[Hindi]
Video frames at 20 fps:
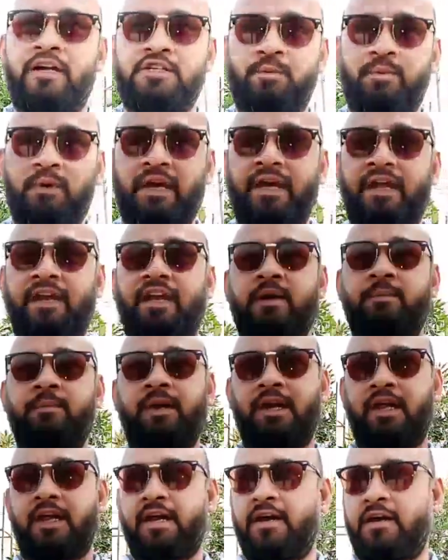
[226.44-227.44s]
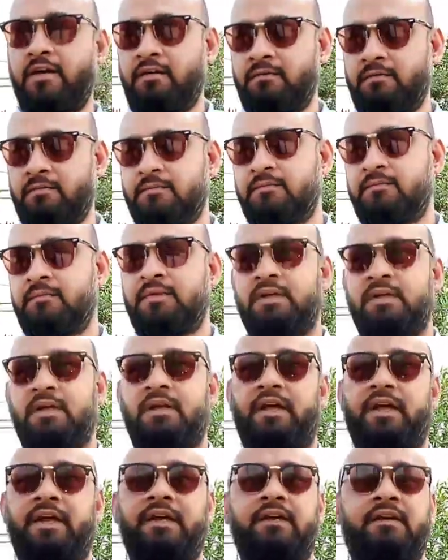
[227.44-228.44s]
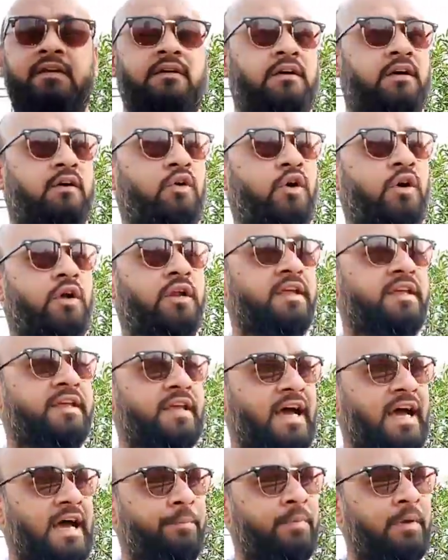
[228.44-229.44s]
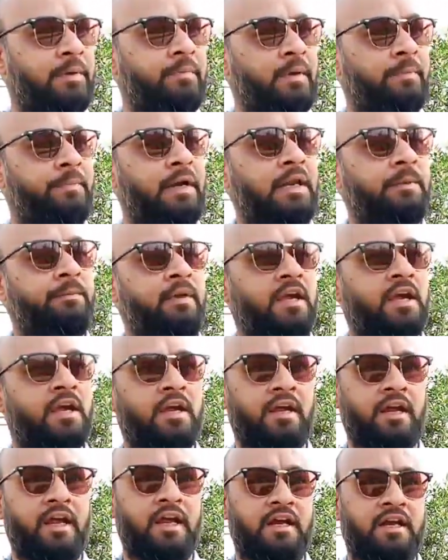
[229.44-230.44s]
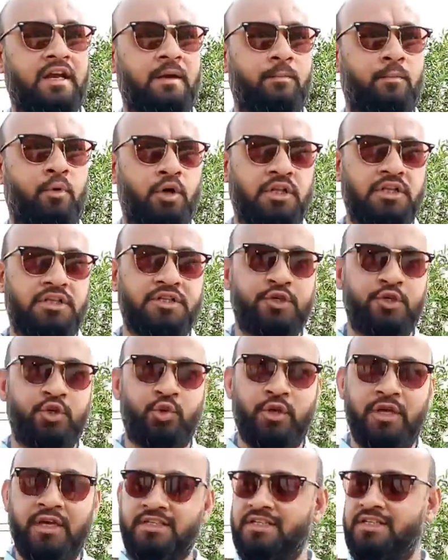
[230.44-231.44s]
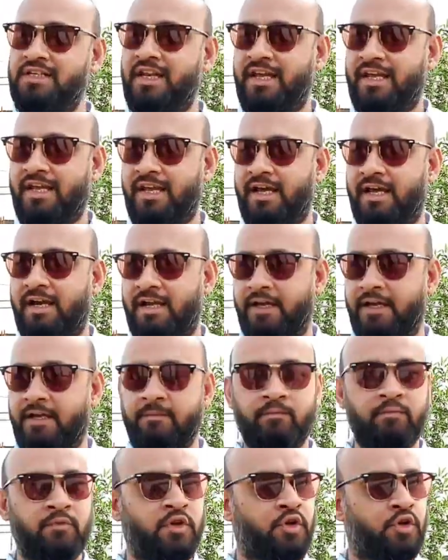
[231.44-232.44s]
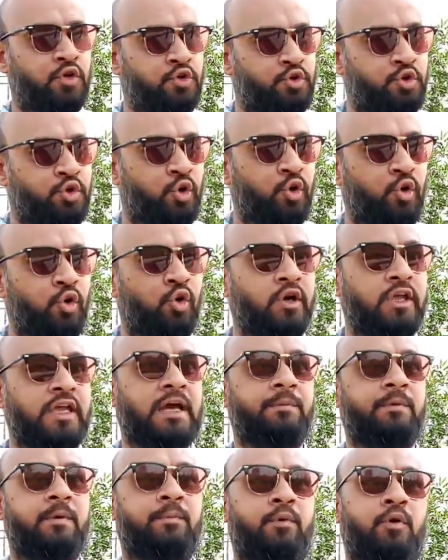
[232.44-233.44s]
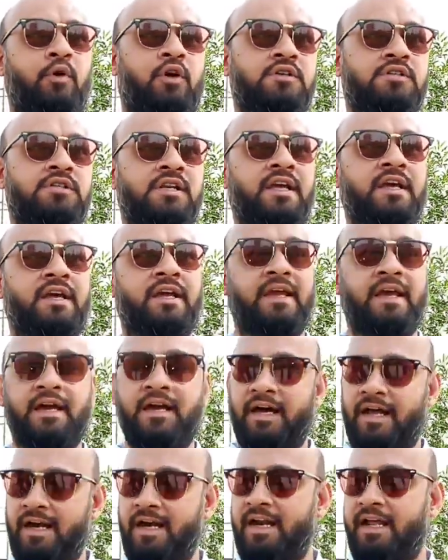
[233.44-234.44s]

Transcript: किड्स प्ले एरिया मिलेगा राइट और यहाँ पे बीपीटीपी एक एक ना बहुत अच्छी यूनिक चीज़ लेके आ रहा है जो लोग यहाँ पे प्लॉट्स लेंगे या घर